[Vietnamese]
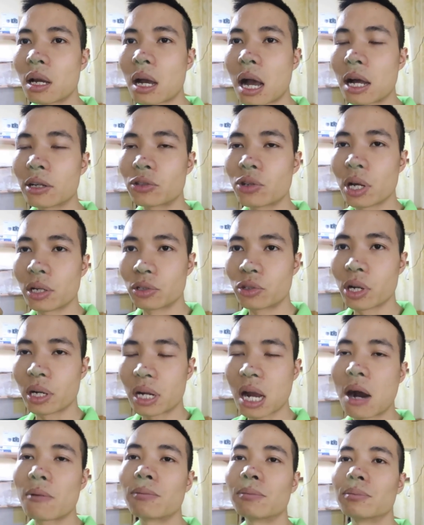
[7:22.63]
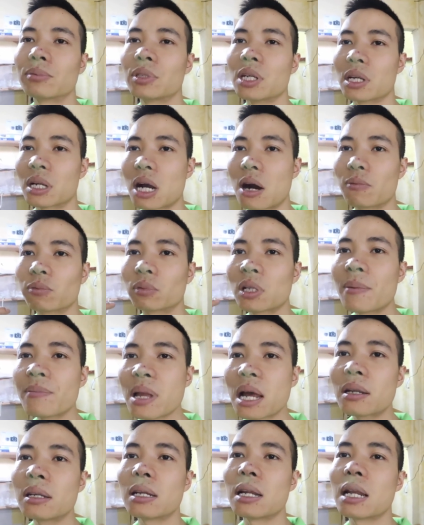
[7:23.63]
à, chuyển chuyển cọc chuyển cọc thấp
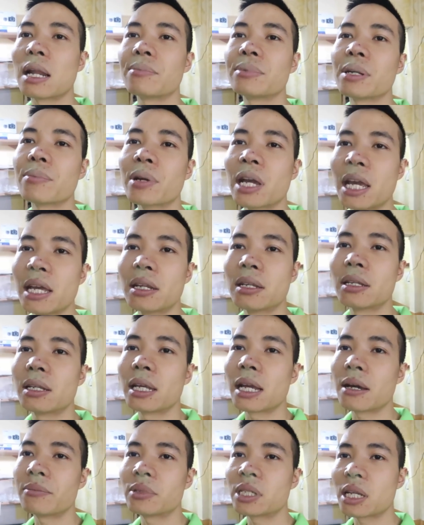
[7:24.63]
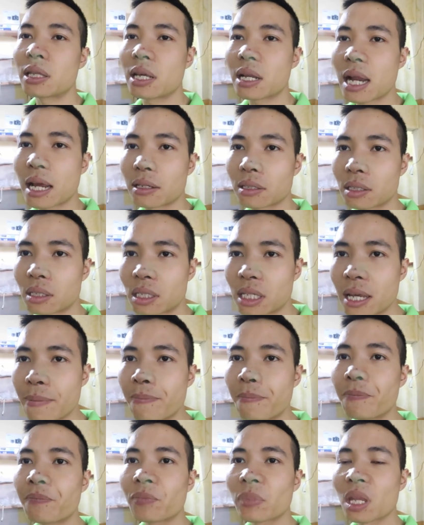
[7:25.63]
nhất là 500 nghìn thì em sẽ tiến hành
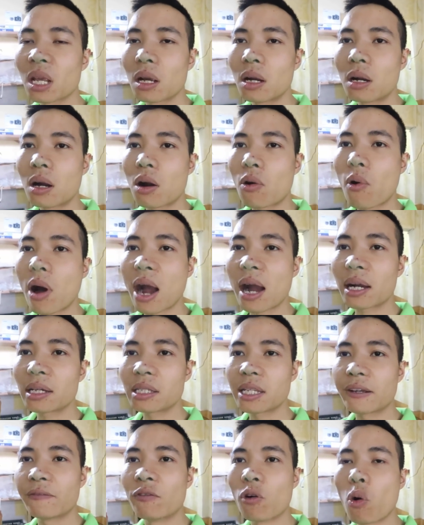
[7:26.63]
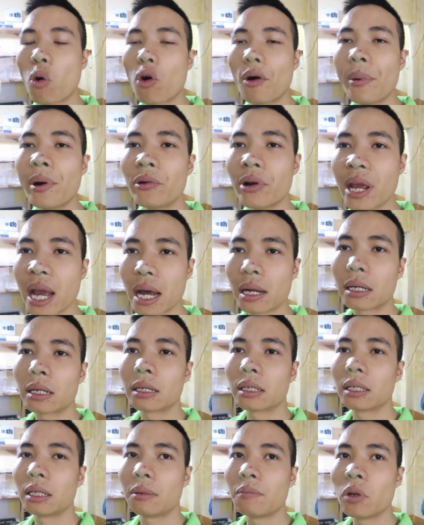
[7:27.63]
ship qua cái dịch vụ của bưu điện
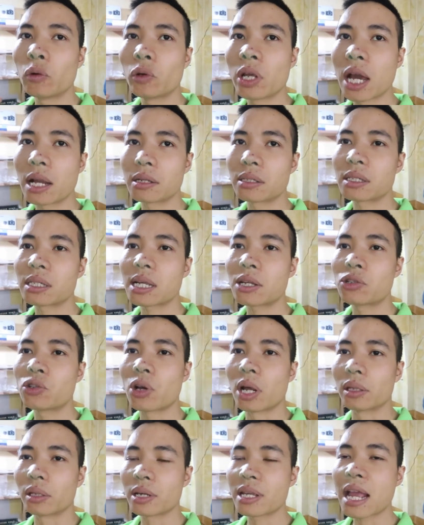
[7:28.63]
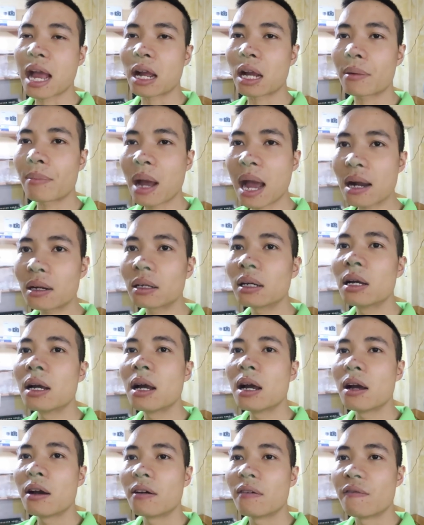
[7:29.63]
thì bưu điện sẽ chuyển tới nhà các bác
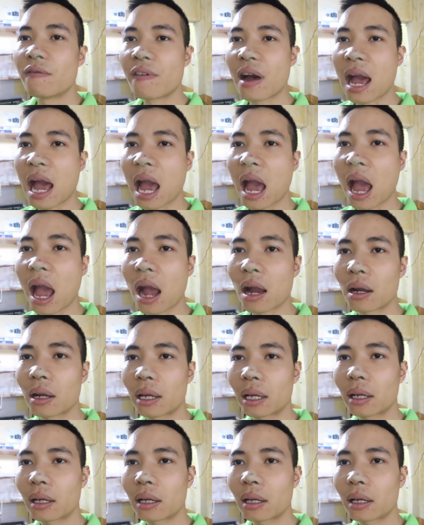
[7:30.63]
và